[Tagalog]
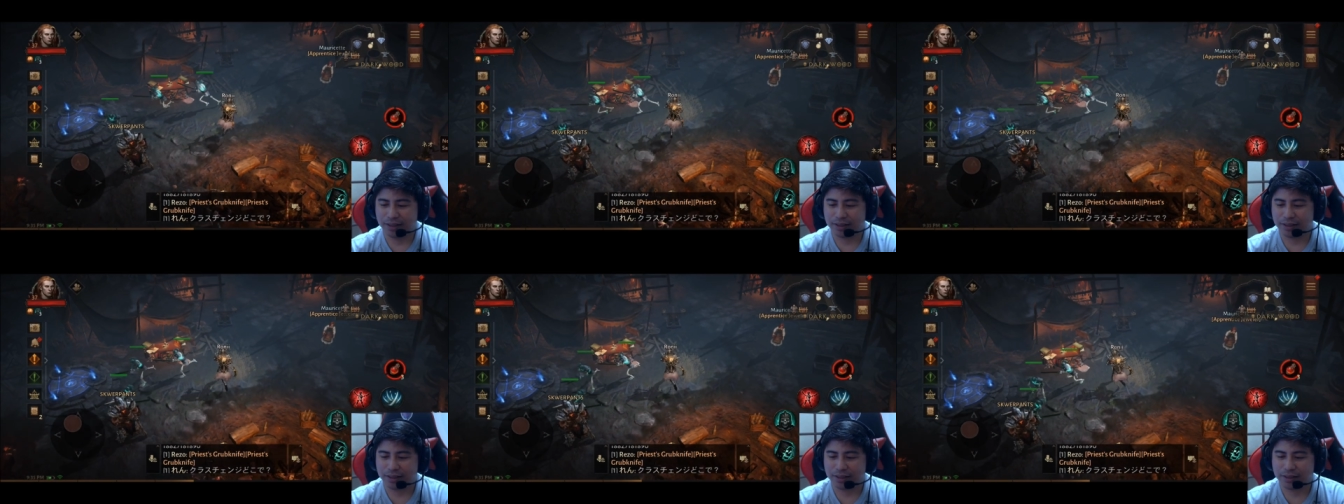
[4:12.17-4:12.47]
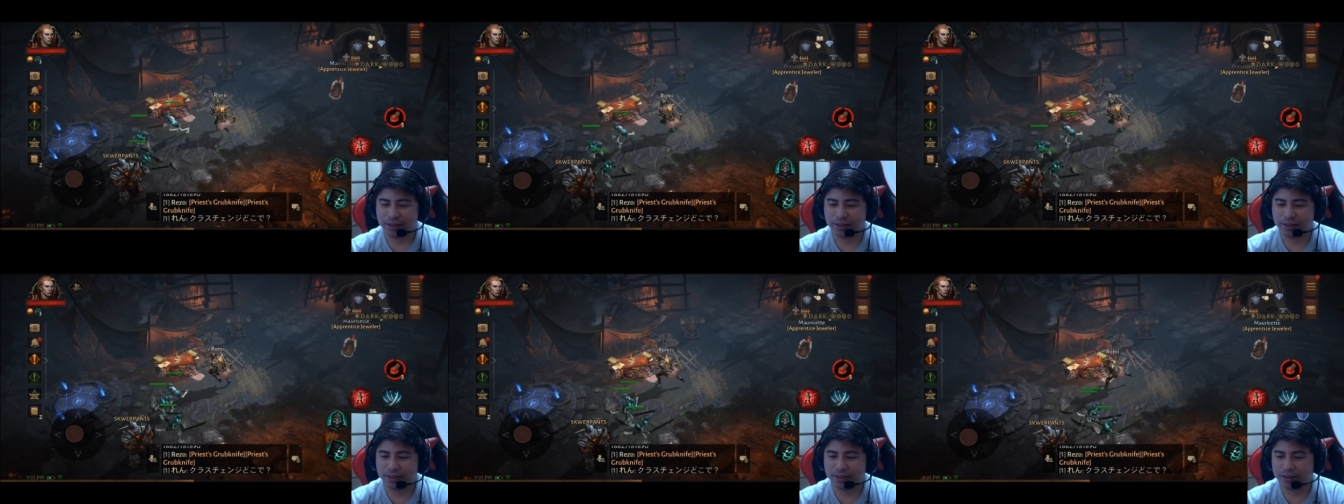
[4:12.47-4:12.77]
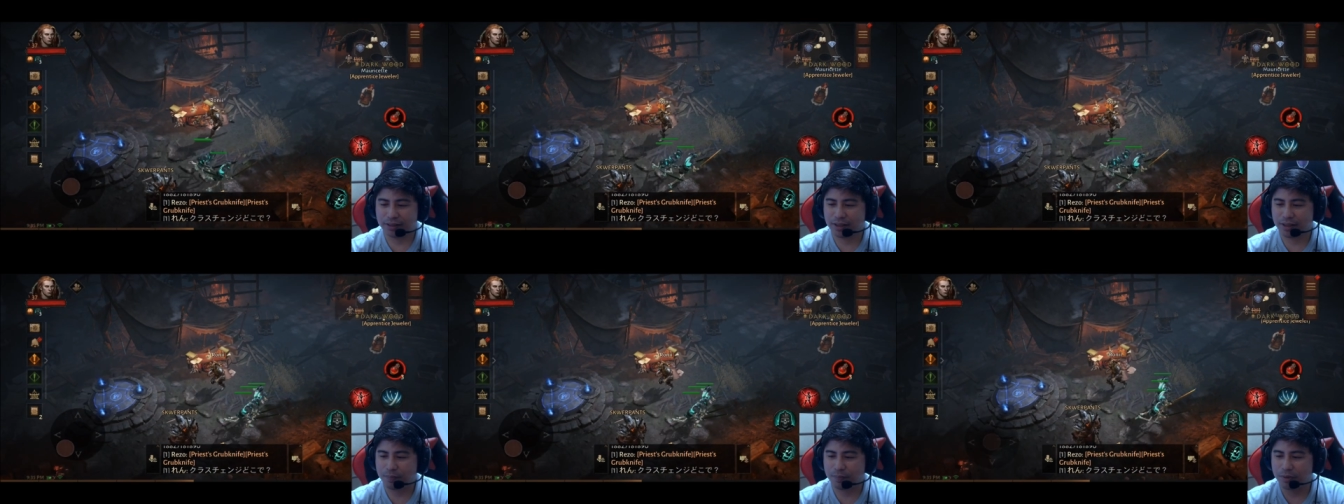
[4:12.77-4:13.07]
At
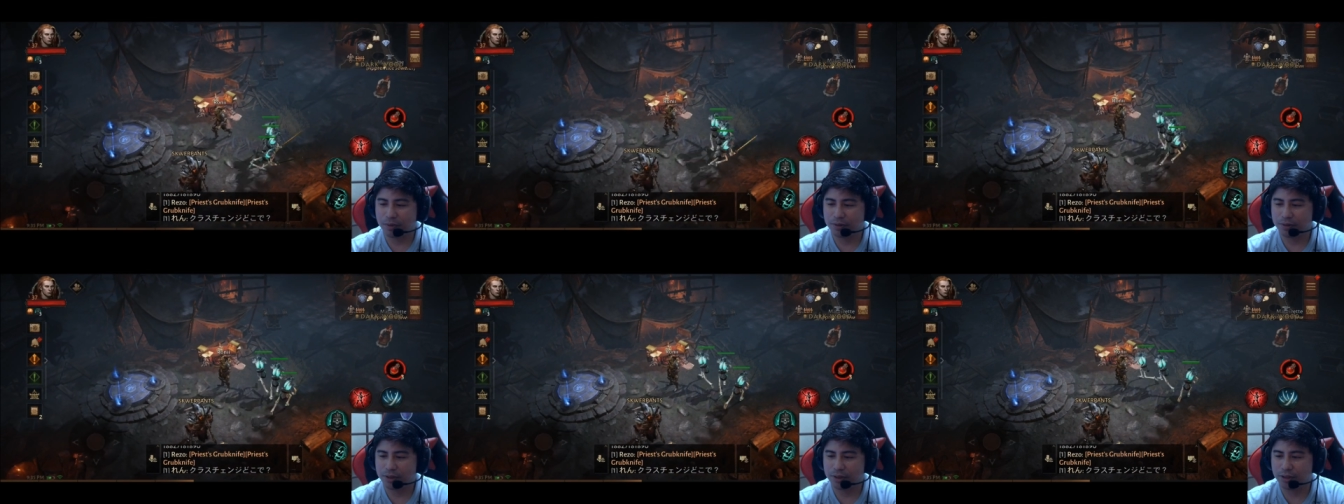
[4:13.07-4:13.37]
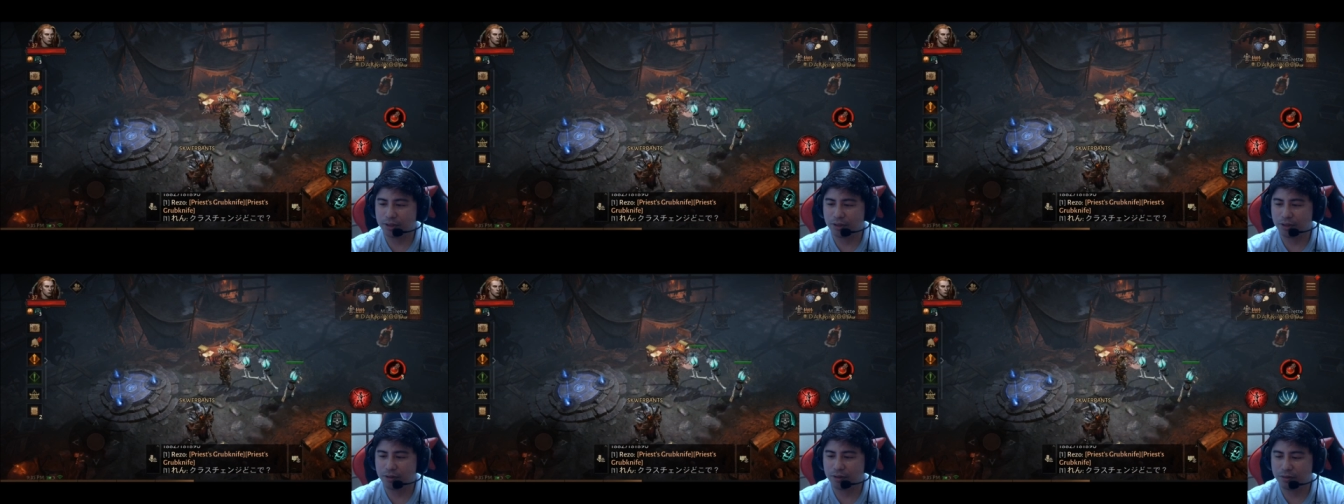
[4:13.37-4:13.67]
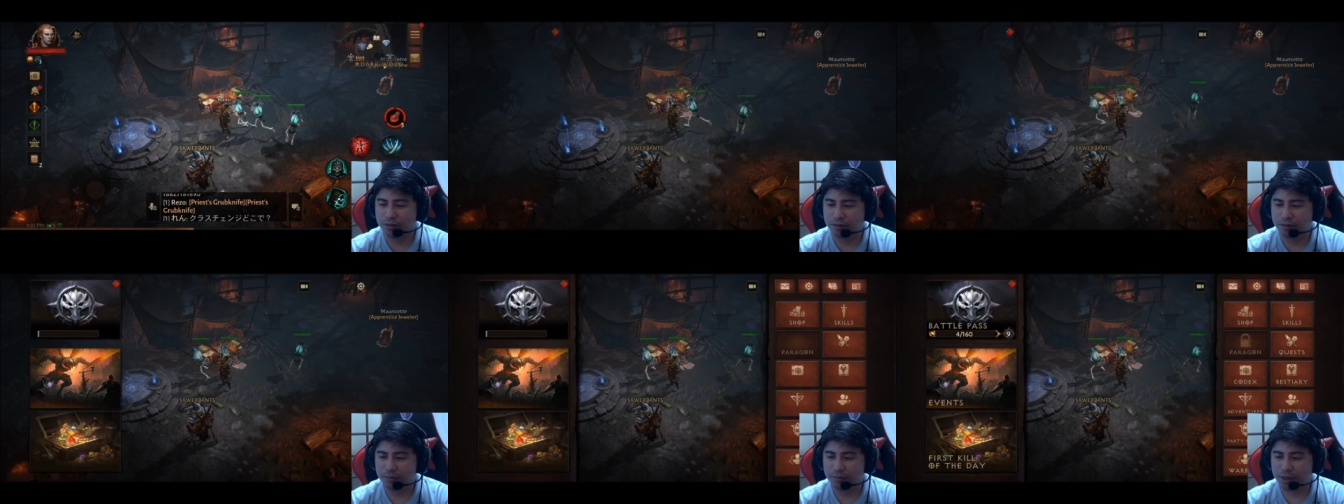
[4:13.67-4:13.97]
tapos ito
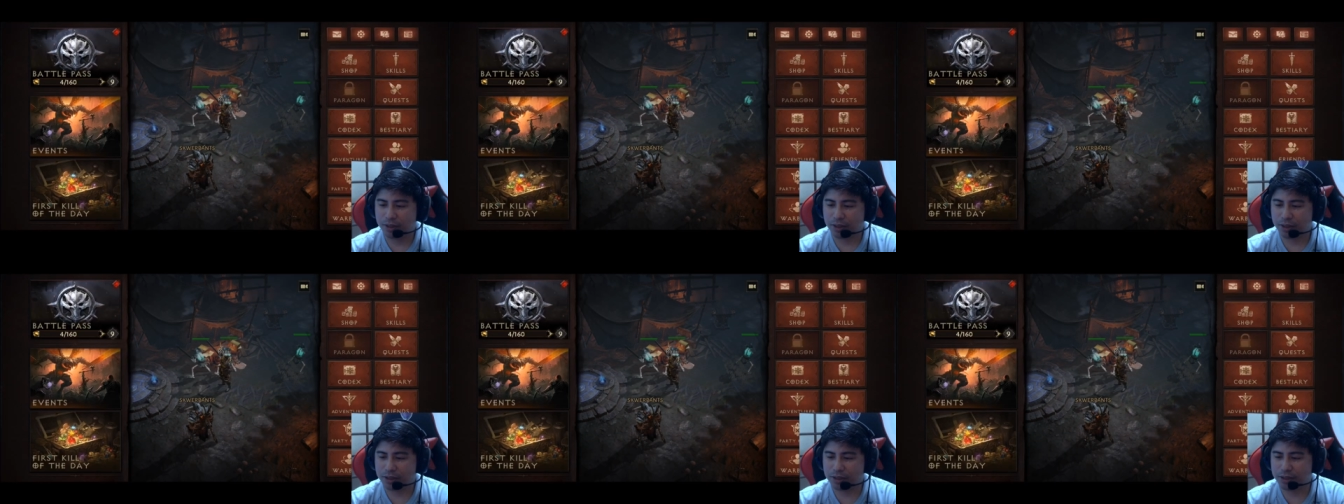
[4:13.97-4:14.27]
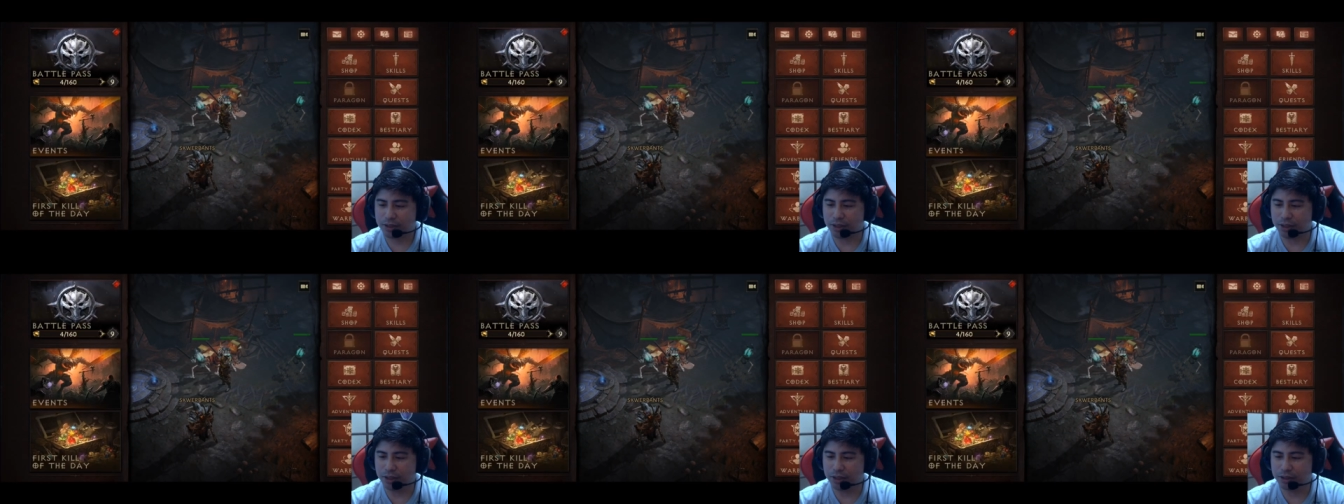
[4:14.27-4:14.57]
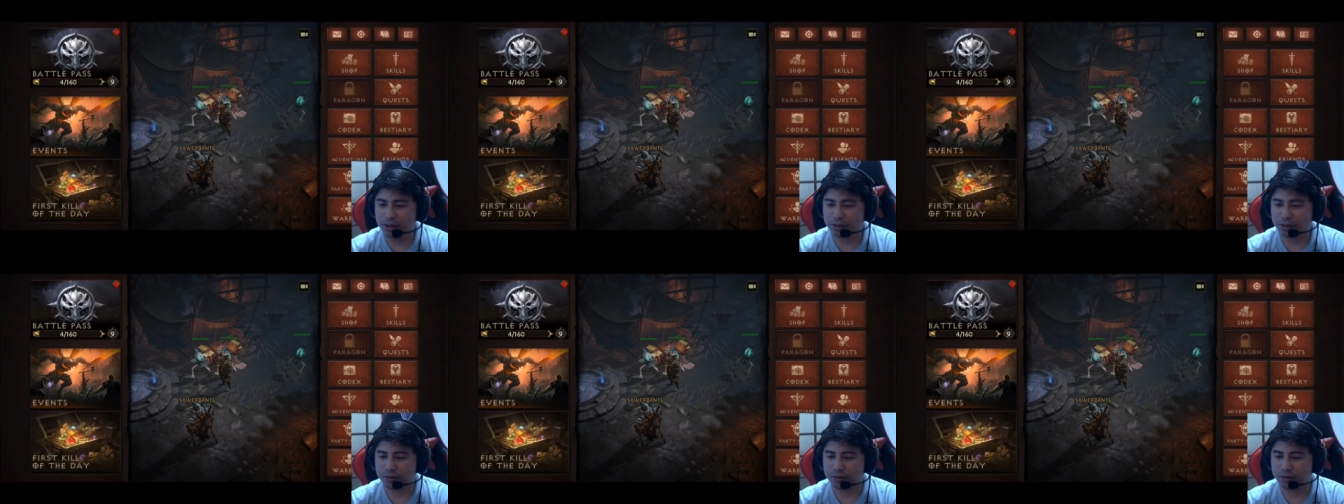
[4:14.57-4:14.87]
yung mga
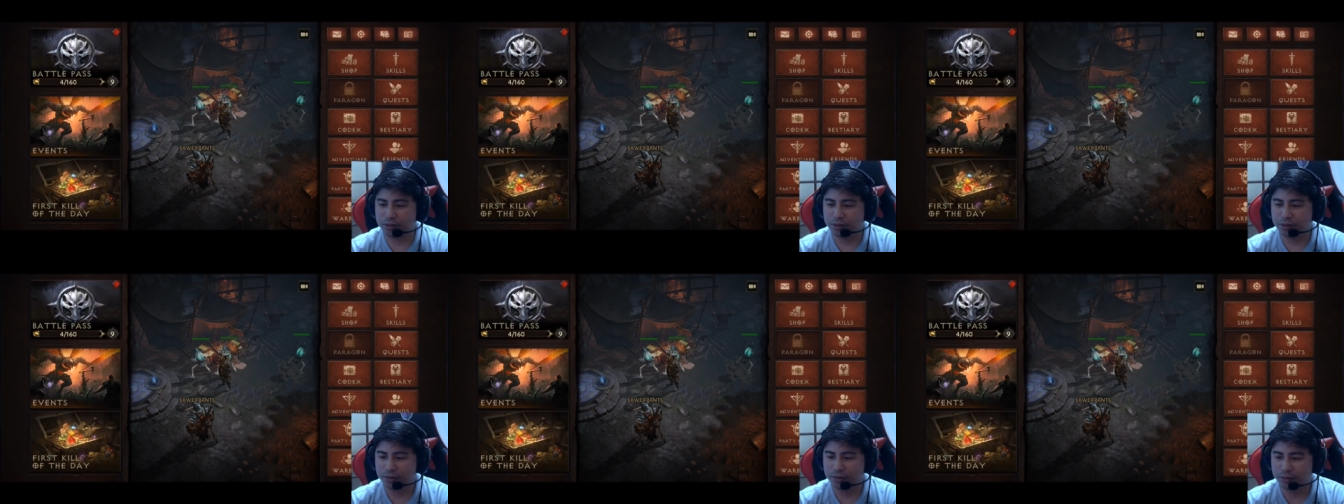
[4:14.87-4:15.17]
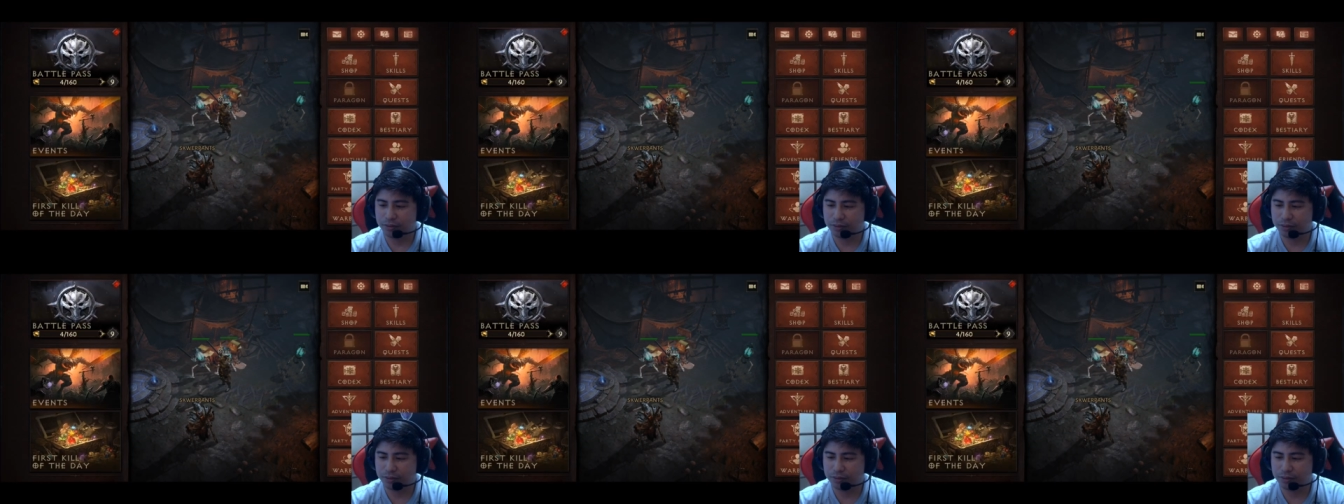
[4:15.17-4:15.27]
skills ko.